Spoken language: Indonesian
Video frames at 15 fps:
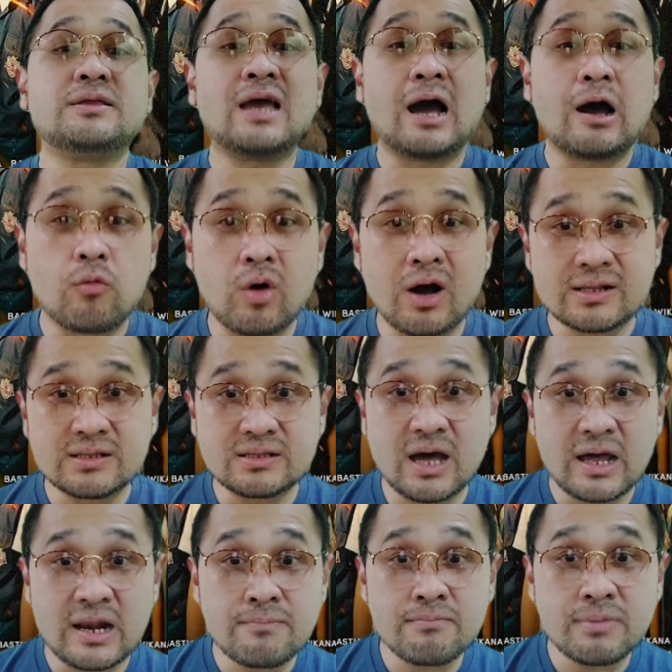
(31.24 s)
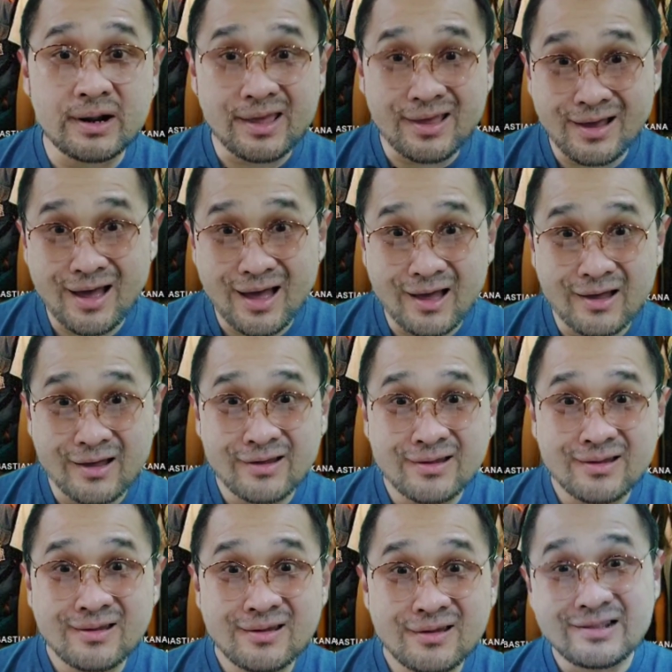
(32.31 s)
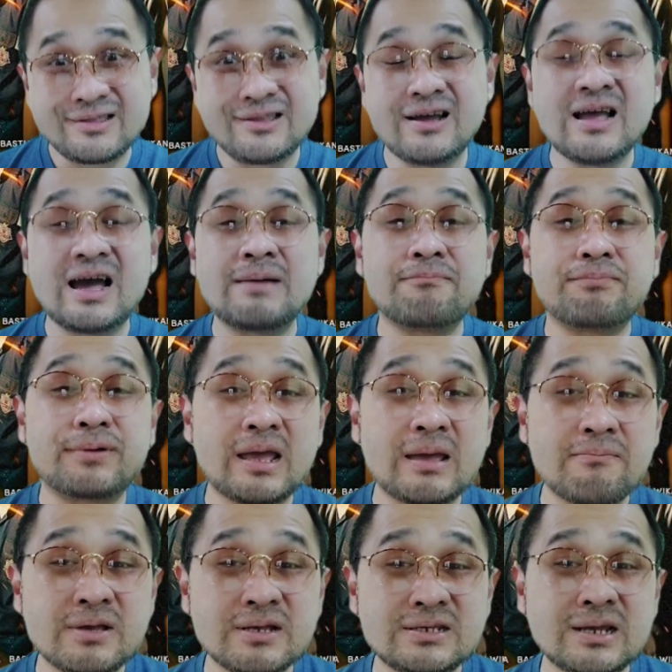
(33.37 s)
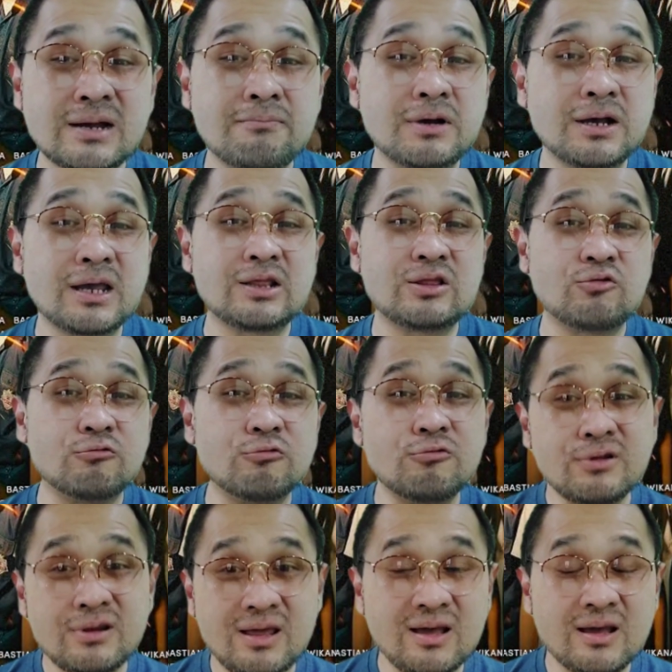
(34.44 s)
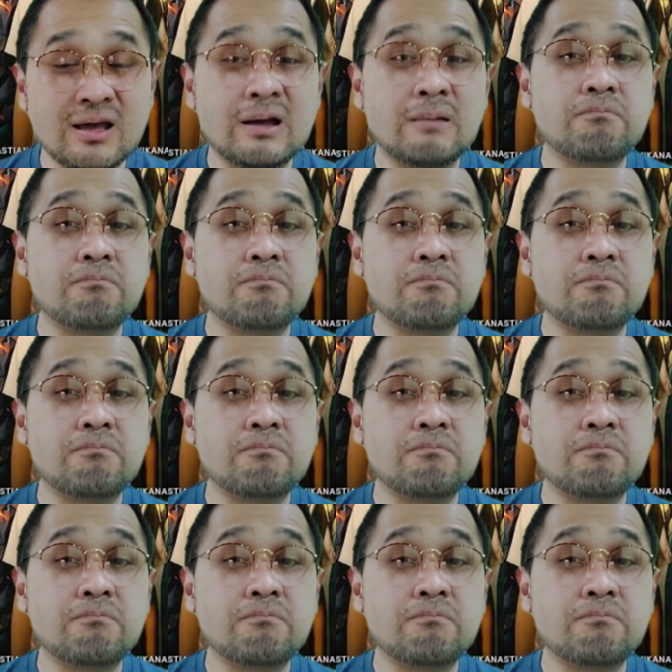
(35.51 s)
nyawa dari mereka. Dengan premis yang begitu unik,